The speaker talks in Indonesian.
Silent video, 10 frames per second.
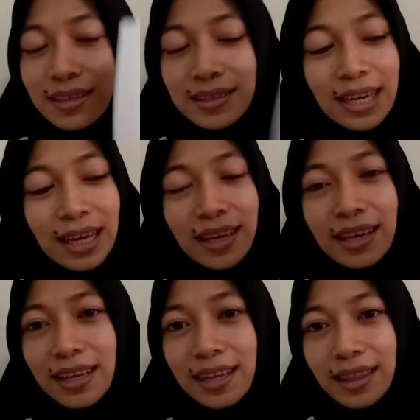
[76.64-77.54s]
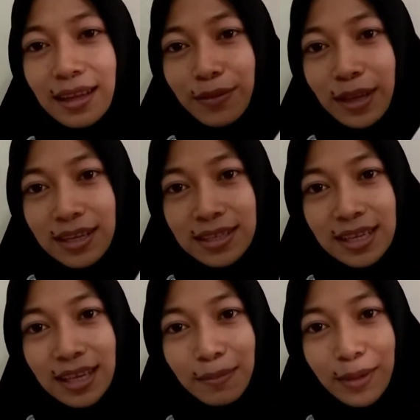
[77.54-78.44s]
Silakan dilihat daftar
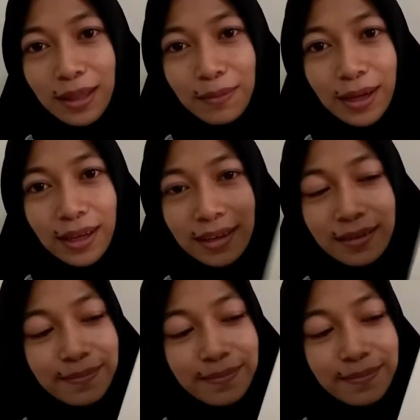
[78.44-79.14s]
isinya teman-teman.